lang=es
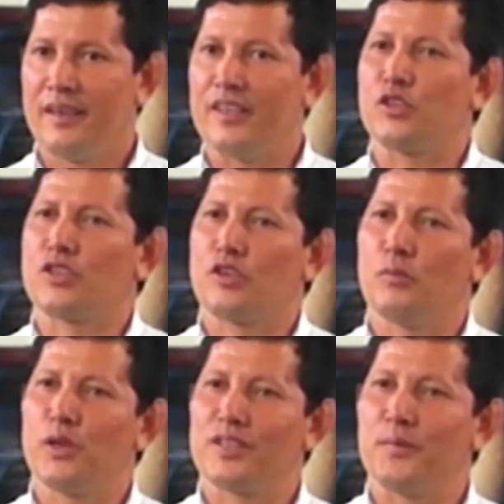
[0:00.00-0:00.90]
Entonces,
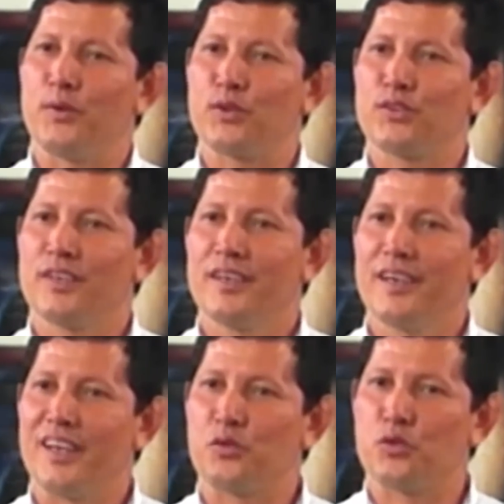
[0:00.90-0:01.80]
¿cómo hacemos?
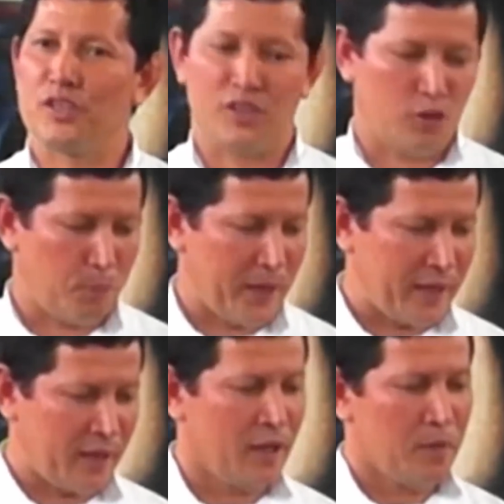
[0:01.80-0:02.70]
Jesús tiene dos
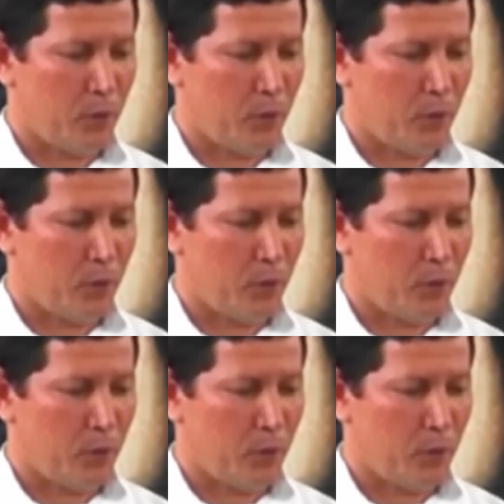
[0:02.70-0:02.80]
padres.